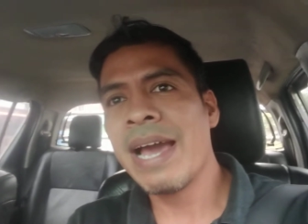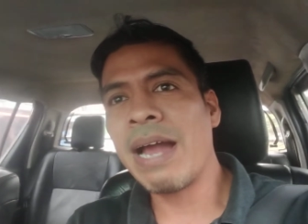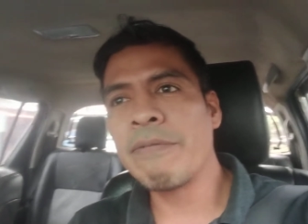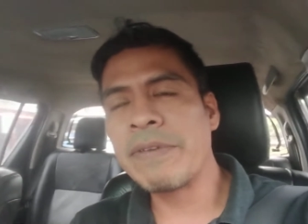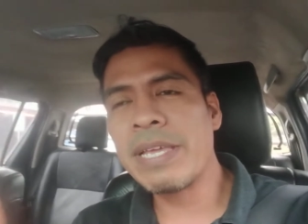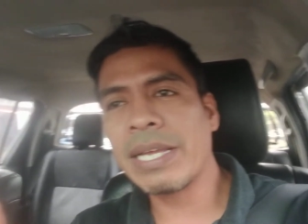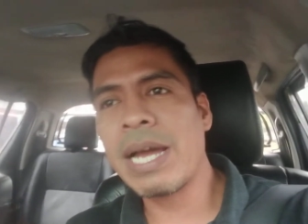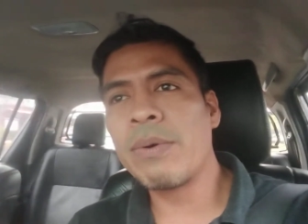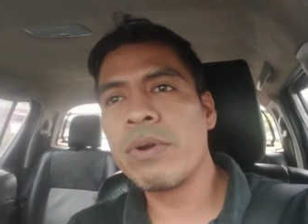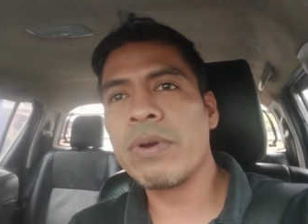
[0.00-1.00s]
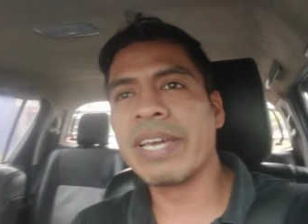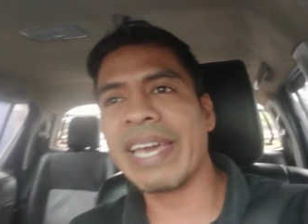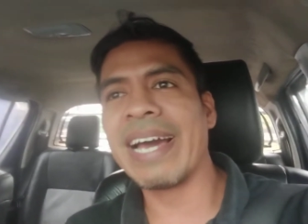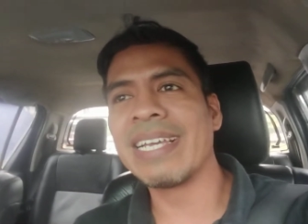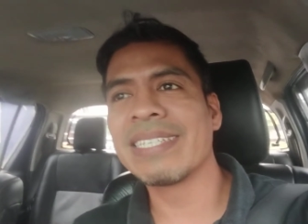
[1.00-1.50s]
Al fin y al cabo lo
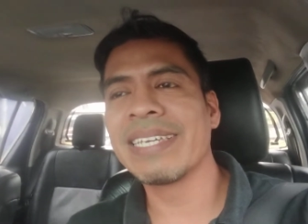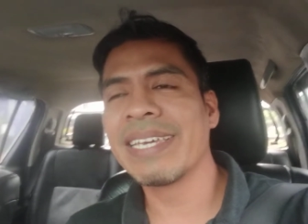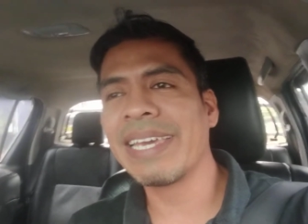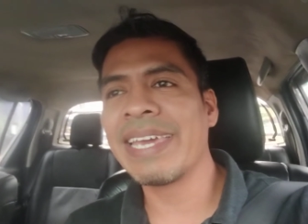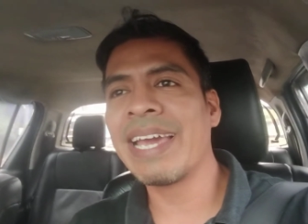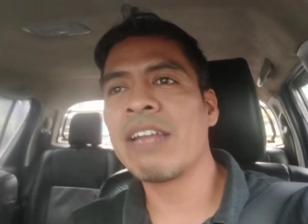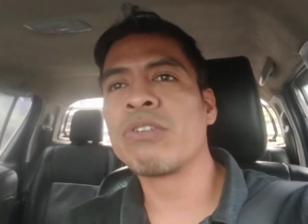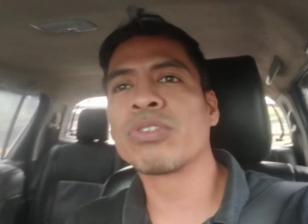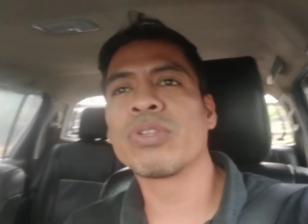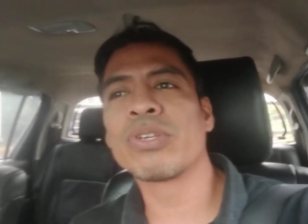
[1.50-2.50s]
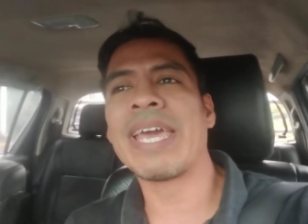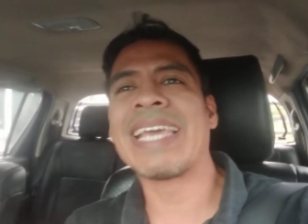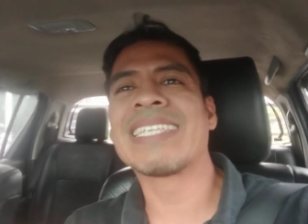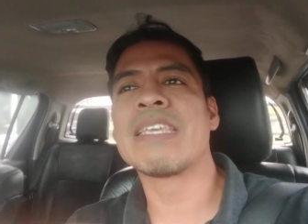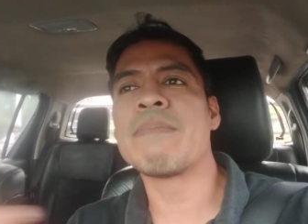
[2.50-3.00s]
que hace es a nosotros
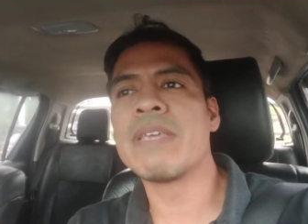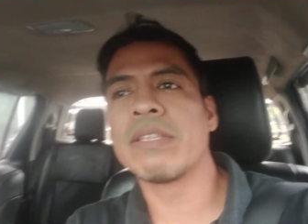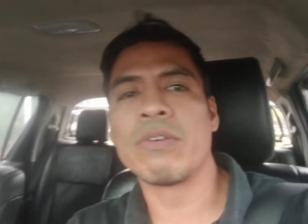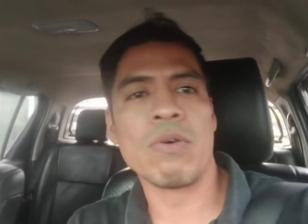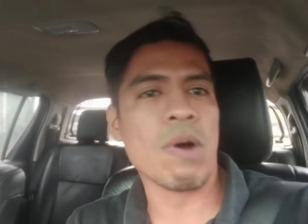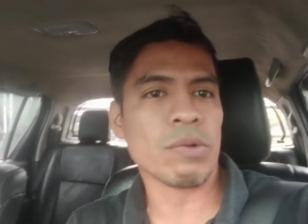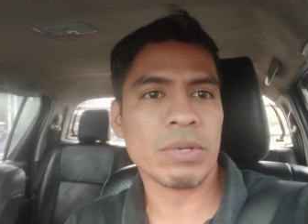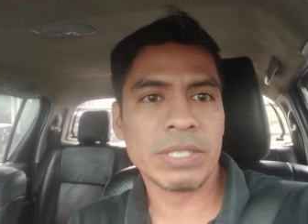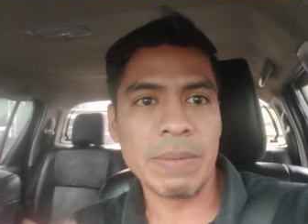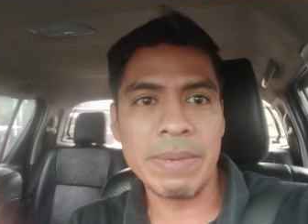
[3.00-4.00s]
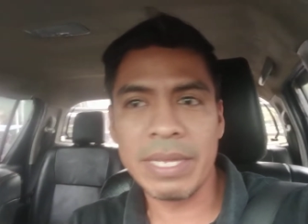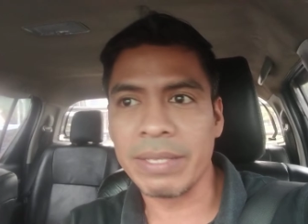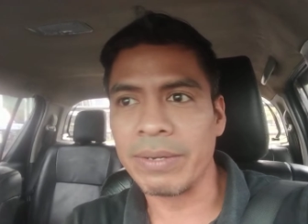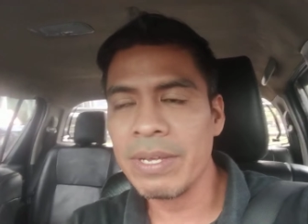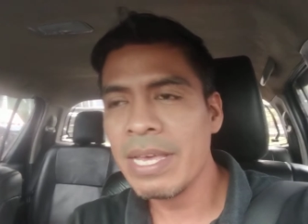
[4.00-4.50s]
eximirnos o
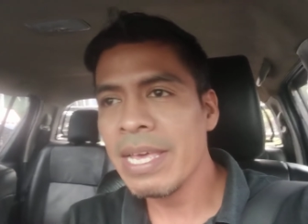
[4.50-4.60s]
autoeximirnos